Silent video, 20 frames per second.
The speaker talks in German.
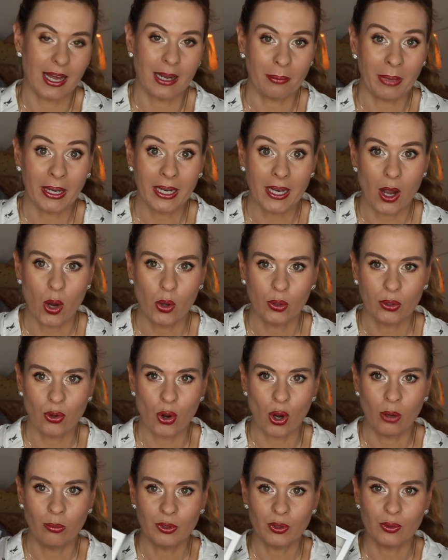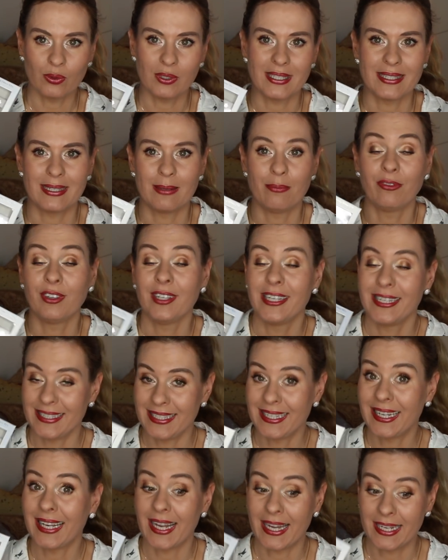an meine Haut kommt und deshalb finde ich
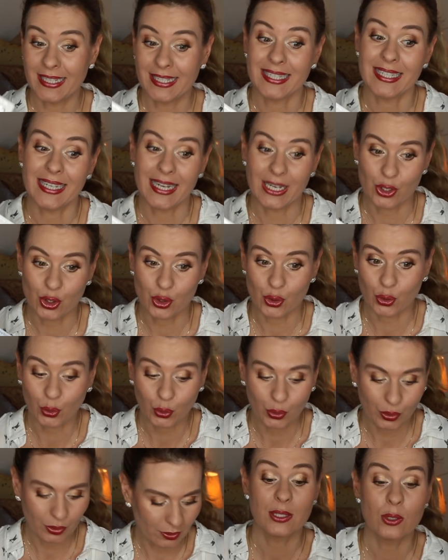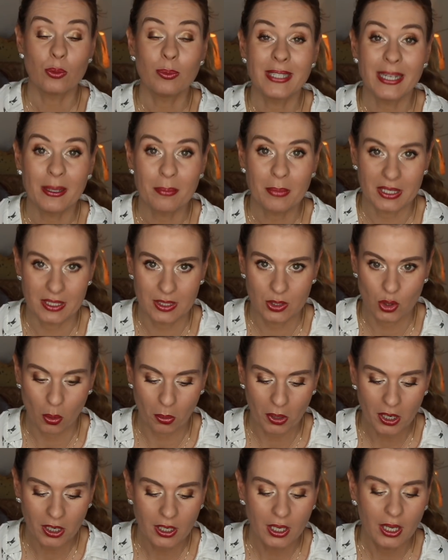die kleinen sehr schön. Zum Thema
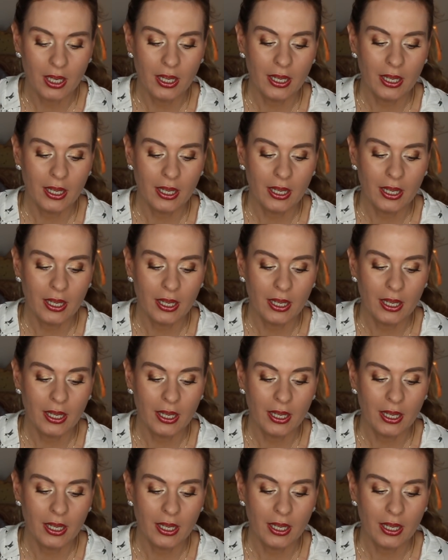Sommer.